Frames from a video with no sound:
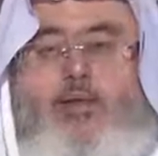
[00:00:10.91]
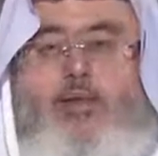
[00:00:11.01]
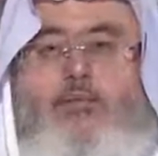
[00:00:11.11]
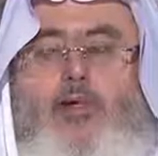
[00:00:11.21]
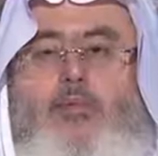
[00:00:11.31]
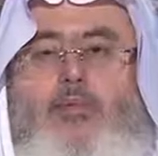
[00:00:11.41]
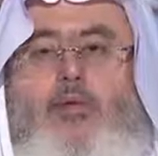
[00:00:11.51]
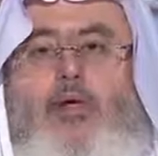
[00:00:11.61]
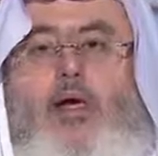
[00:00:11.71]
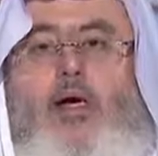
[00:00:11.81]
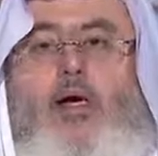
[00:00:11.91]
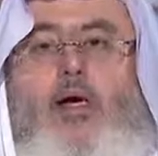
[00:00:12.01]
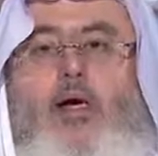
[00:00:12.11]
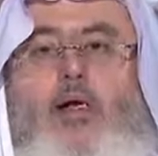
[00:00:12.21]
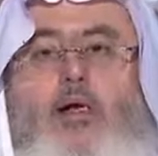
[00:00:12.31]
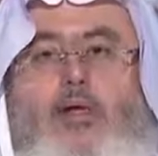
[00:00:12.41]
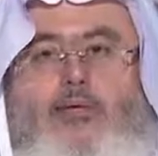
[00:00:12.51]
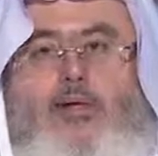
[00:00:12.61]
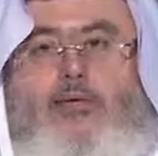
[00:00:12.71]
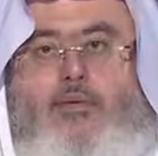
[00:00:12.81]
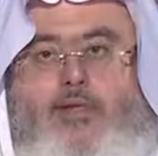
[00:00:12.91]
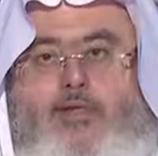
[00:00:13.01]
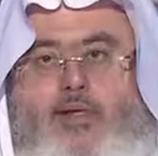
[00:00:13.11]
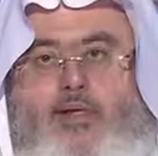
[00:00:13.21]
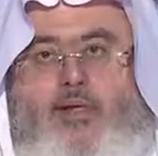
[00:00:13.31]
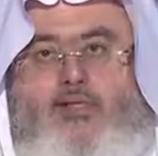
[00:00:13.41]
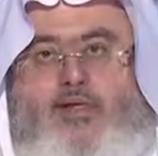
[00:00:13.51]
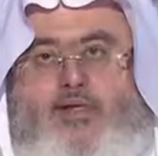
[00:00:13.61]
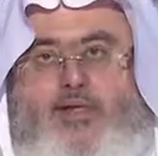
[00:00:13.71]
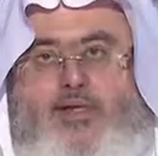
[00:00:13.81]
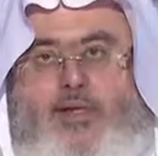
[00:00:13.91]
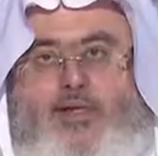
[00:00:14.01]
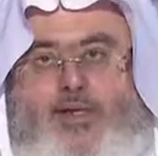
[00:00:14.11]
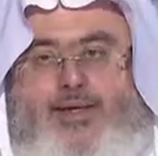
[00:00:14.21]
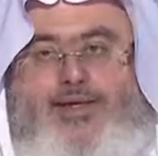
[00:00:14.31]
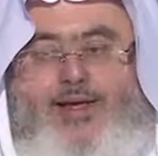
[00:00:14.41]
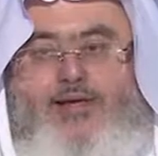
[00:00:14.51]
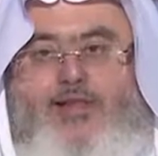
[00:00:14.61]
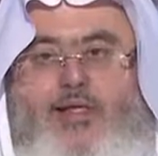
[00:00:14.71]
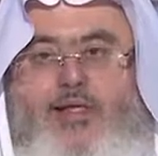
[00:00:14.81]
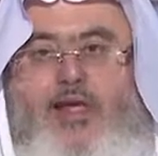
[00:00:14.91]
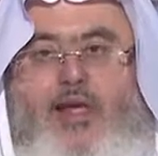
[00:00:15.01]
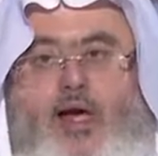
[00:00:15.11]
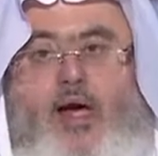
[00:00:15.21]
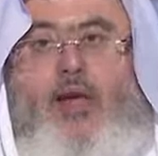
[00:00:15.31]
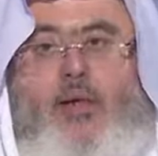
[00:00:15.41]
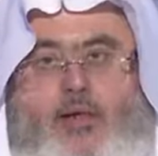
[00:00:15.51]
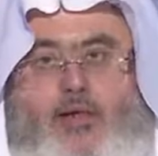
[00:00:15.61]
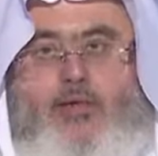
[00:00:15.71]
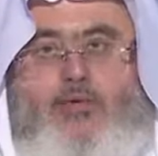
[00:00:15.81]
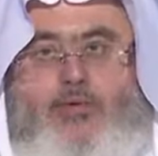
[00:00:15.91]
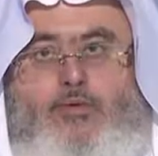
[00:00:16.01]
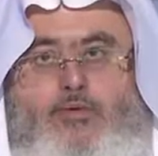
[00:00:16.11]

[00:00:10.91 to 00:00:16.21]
يعني بعضهم يقول آه الله أكبر صارت همزتين يعني كانها صارت آه الله